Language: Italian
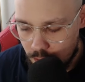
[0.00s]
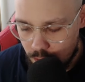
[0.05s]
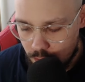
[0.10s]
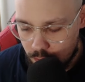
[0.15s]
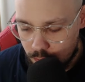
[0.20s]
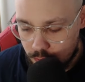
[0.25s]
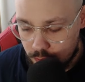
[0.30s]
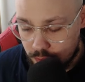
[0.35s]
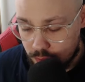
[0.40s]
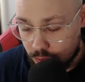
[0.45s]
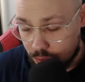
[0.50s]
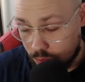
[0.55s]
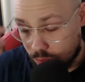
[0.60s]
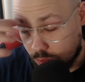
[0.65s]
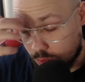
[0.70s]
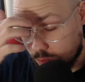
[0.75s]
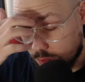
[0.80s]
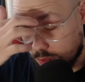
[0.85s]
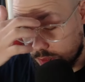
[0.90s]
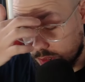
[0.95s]

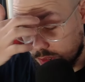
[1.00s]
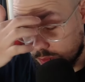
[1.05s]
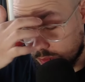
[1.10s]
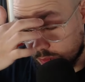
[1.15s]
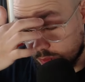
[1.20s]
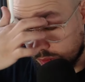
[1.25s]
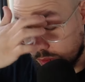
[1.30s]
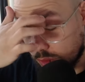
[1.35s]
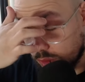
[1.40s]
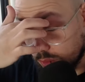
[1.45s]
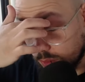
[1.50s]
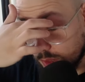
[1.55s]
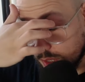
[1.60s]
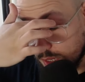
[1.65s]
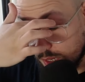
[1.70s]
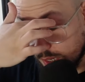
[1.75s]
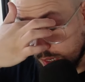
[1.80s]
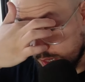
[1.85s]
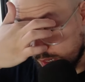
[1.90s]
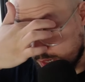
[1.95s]
Questo, questo
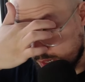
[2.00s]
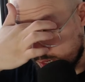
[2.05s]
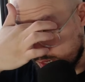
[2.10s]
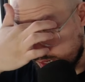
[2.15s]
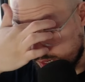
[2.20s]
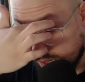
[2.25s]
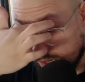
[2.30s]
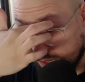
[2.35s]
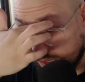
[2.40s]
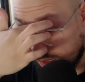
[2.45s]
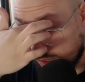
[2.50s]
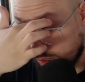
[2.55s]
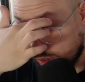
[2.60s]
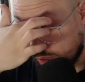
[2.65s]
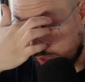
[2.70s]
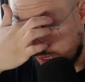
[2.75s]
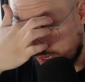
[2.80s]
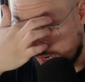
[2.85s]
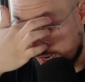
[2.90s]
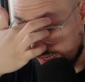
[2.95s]
nome l'ho
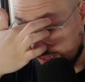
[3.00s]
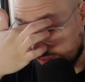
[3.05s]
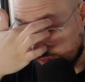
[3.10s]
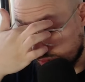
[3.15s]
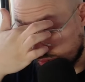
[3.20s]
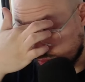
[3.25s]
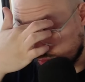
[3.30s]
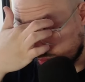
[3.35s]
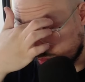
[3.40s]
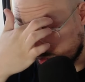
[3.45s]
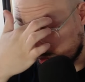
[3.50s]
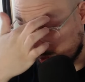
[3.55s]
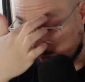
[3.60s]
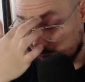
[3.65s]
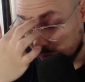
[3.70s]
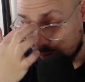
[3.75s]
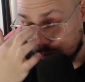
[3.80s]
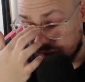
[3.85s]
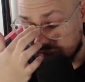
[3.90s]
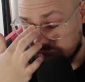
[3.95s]
letto
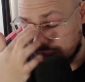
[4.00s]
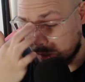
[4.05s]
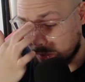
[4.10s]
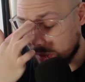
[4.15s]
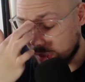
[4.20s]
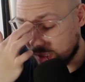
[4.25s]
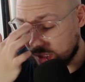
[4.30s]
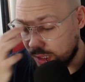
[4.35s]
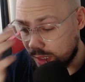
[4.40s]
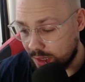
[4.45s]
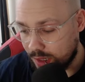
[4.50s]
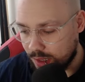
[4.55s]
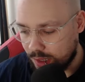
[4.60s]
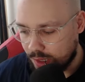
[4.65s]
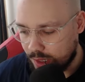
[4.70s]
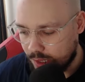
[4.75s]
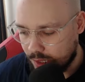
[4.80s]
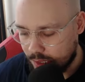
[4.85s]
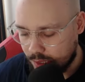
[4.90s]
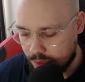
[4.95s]
questa
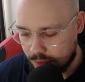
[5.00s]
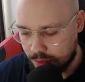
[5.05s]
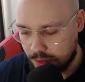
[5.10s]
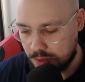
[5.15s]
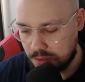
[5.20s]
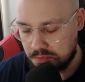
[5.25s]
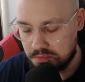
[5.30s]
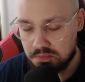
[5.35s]
mattina